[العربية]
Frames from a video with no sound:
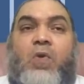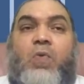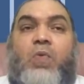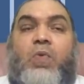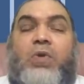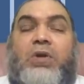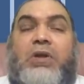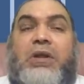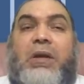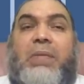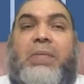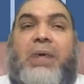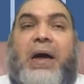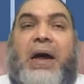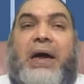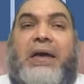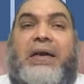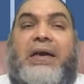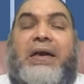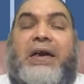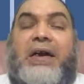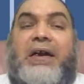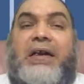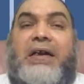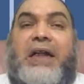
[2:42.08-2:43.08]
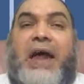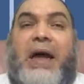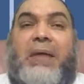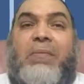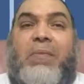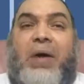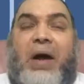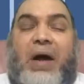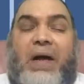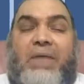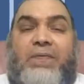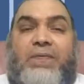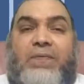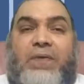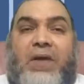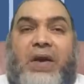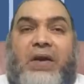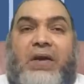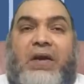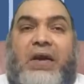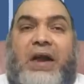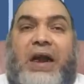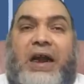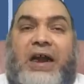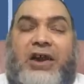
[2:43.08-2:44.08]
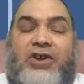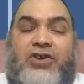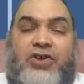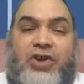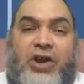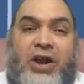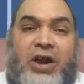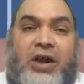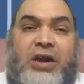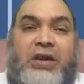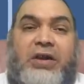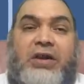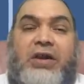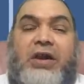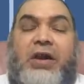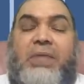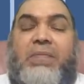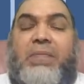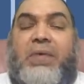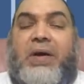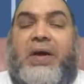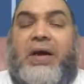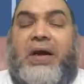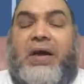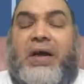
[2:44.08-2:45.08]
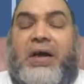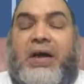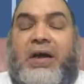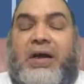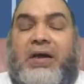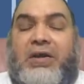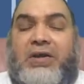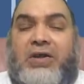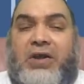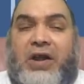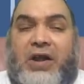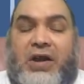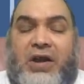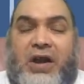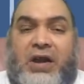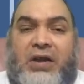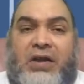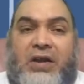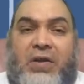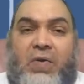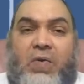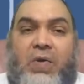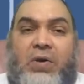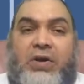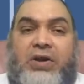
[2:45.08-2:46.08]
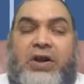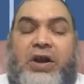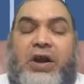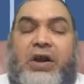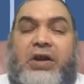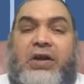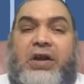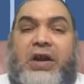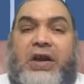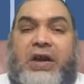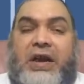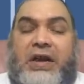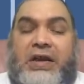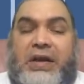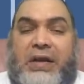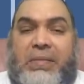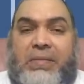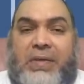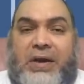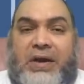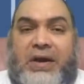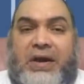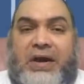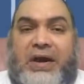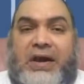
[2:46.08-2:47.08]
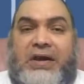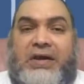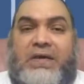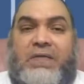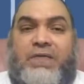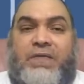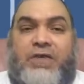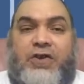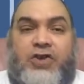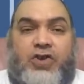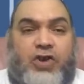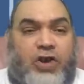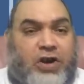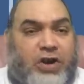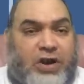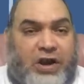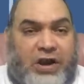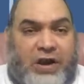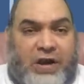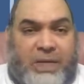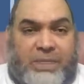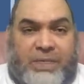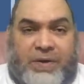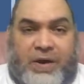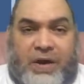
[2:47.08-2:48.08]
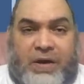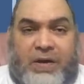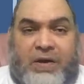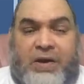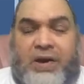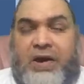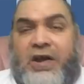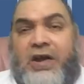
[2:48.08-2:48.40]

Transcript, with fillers: وطبعا ليه دعم حفتر عشان يبقى الطيران دوت يقدر يتمركز في شرق ليبيا